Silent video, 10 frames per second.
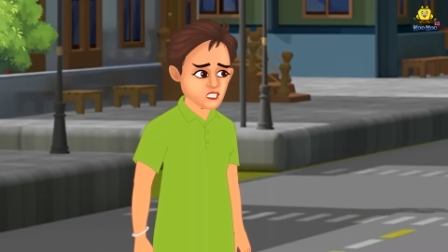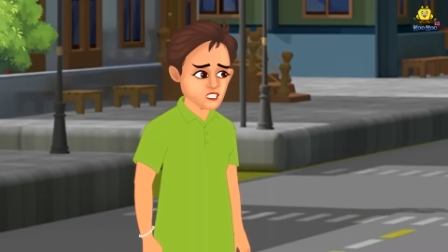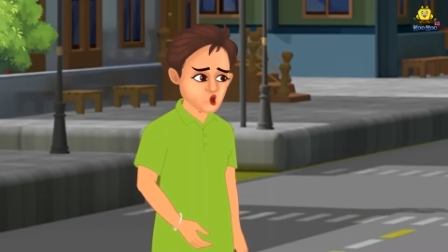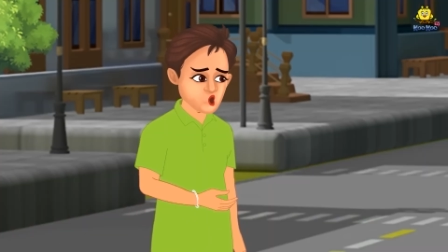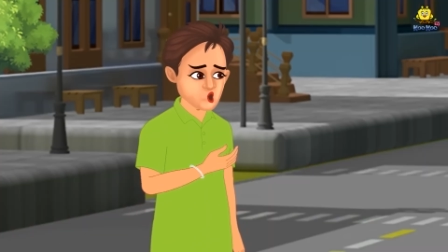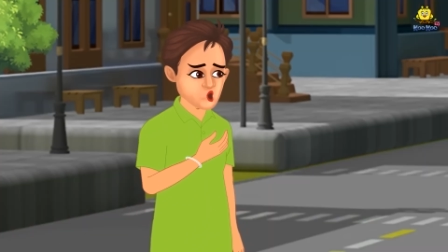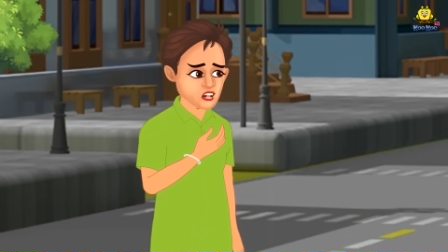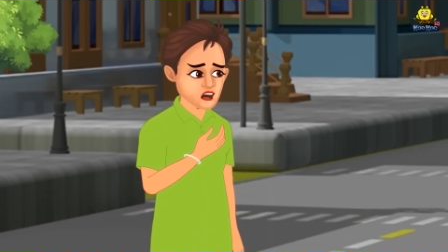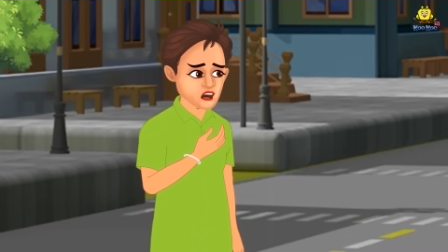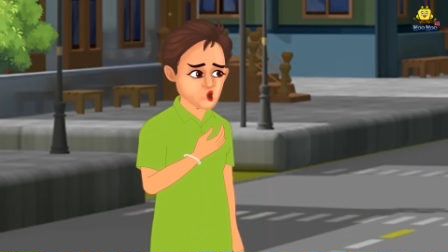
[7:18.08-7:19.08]
इसीलिए
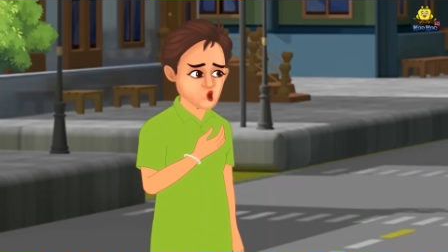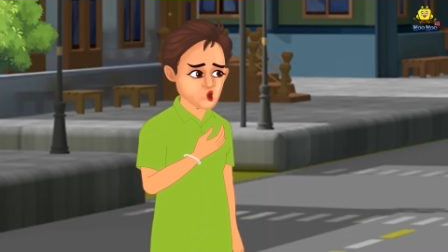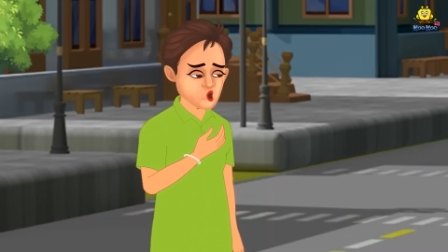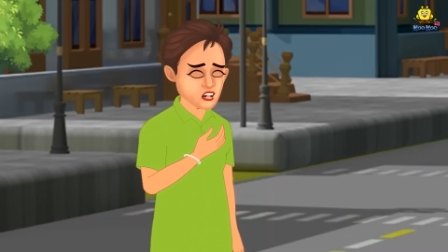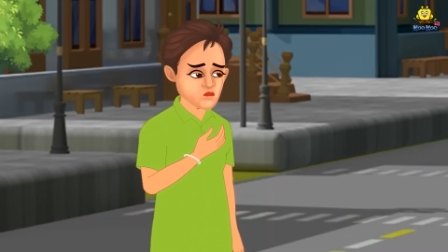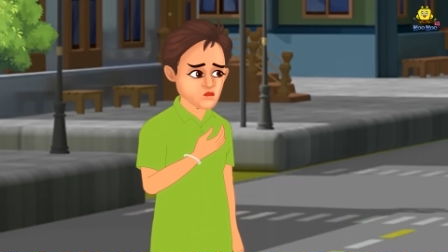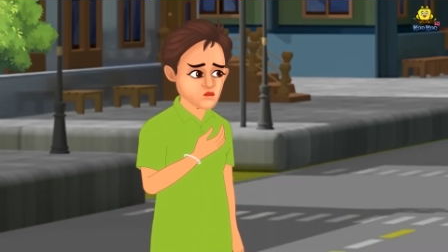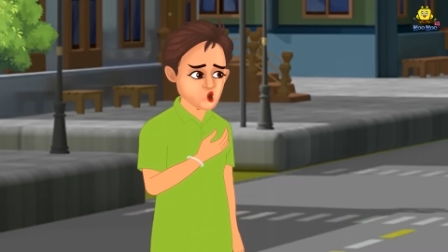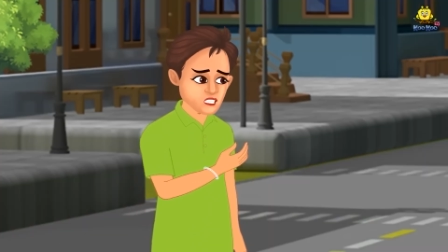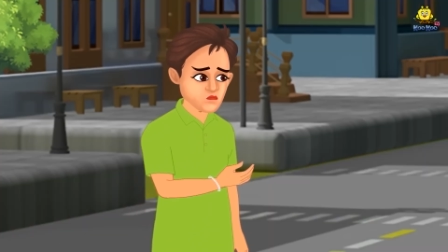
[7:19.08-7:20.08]
मैं कह रहा हूँ
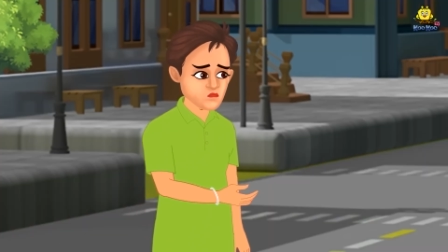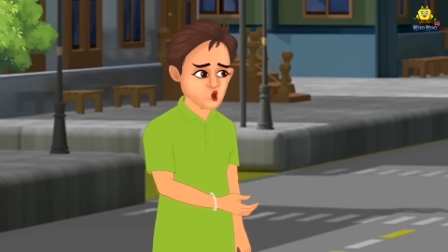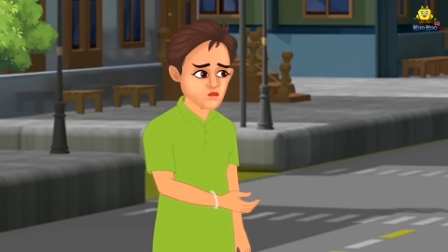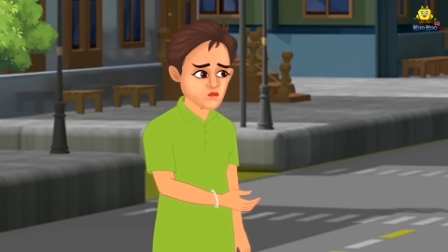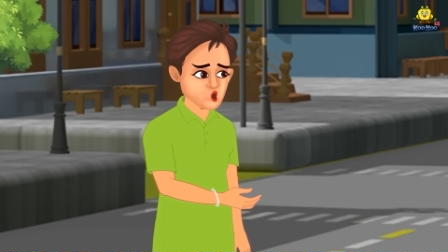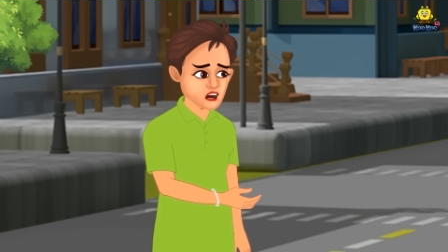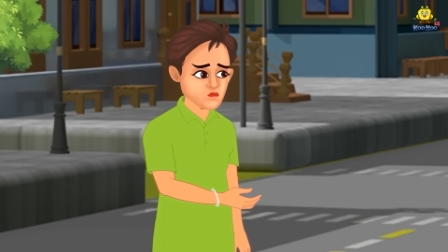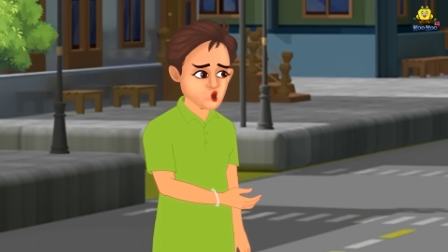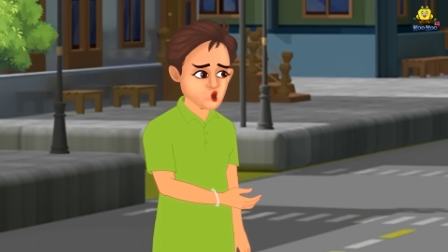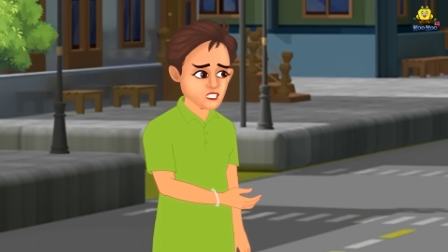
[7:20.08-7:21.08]
मेरे पास
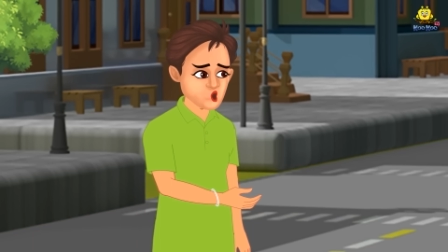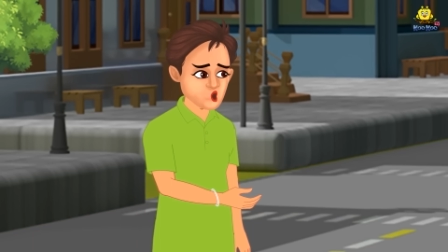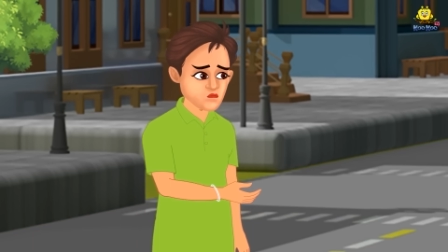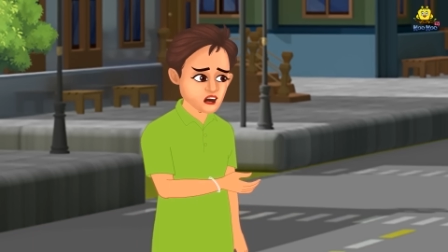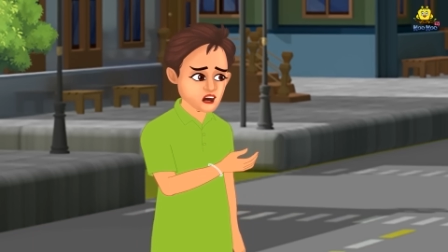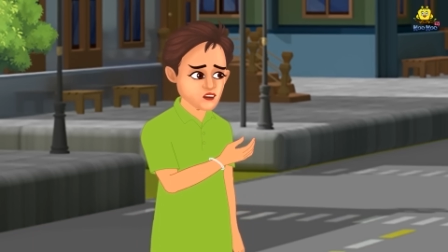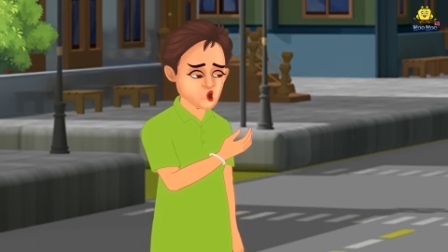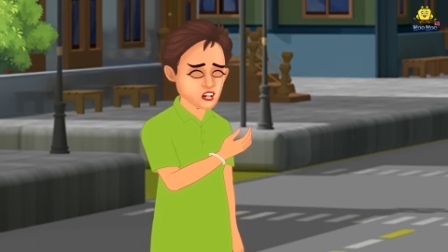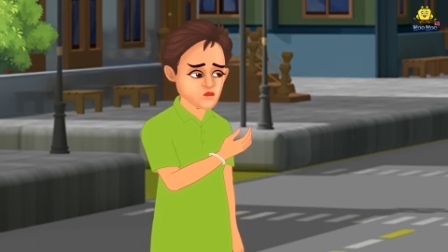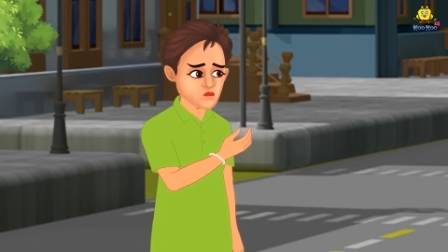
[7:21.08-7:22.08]
पूरे दस लाख रुपए
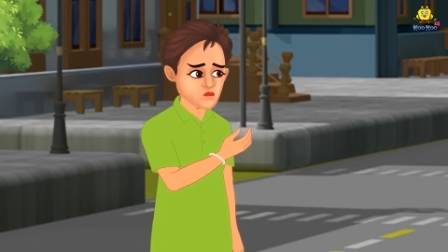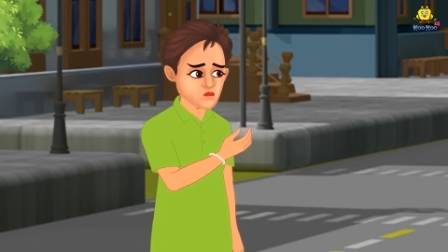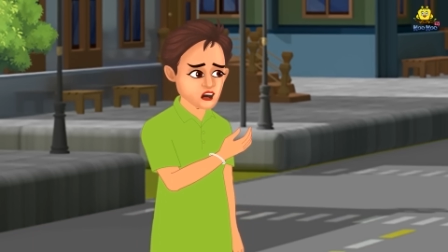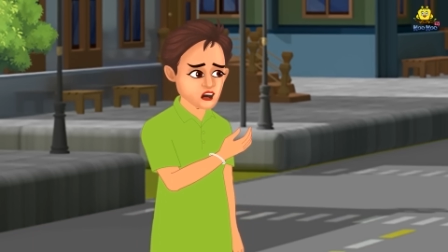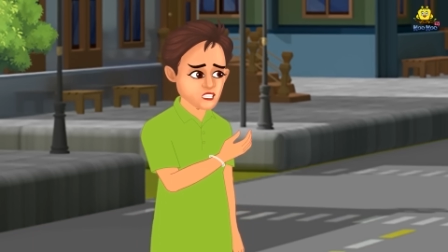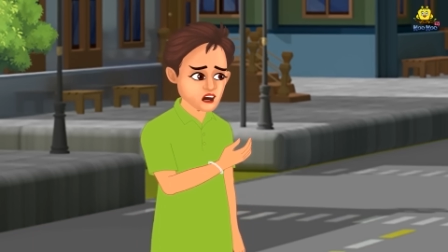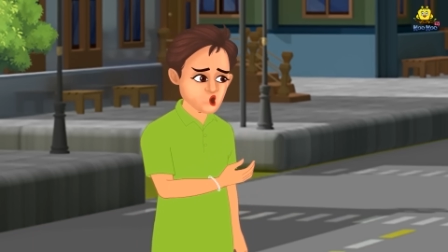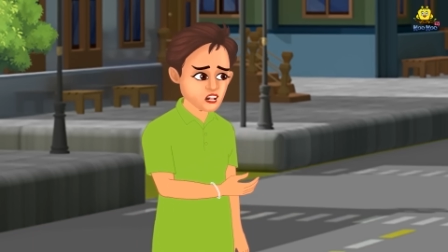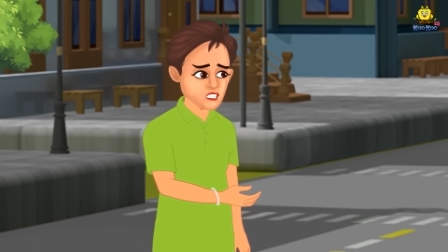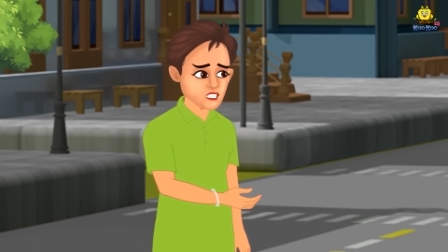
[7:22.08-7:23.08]
हैं दस
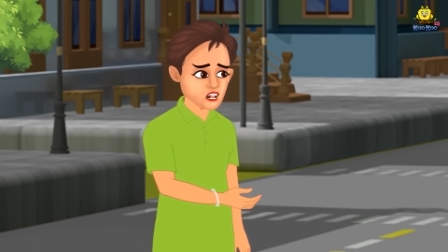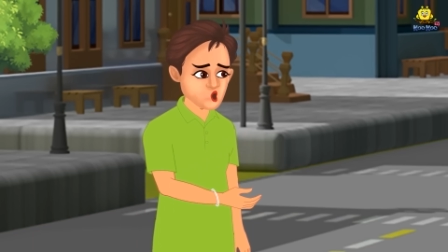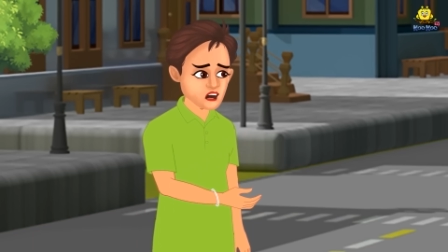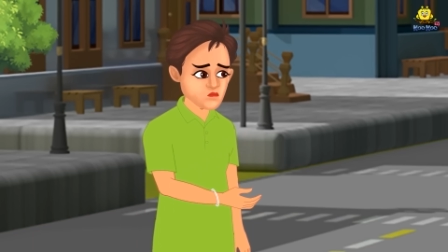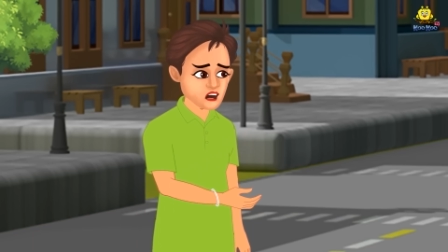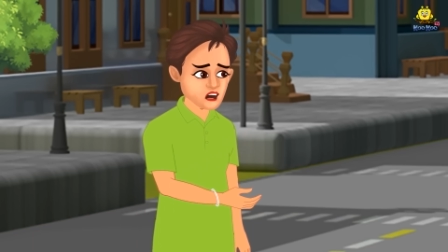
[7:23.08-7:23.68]
चांद के सिक्कों के